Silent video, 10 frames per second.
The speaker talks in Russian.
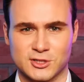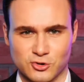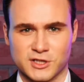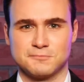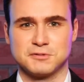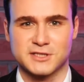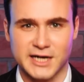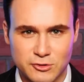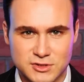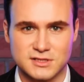Которые
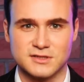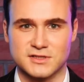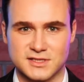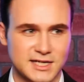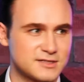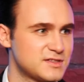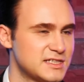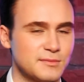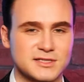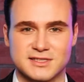пытаются навязать
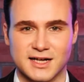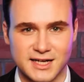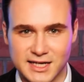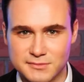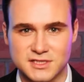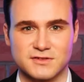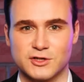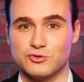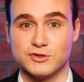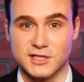всем остальным
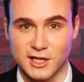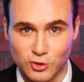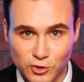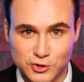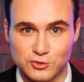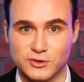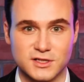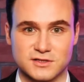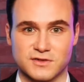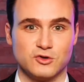свою идеологию или
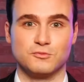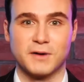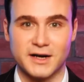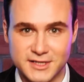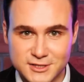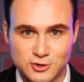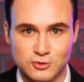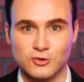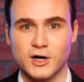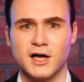свою
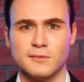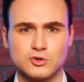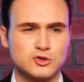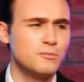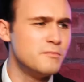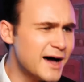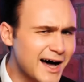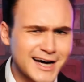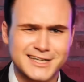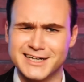политику путем
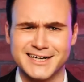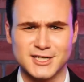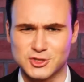мягкой или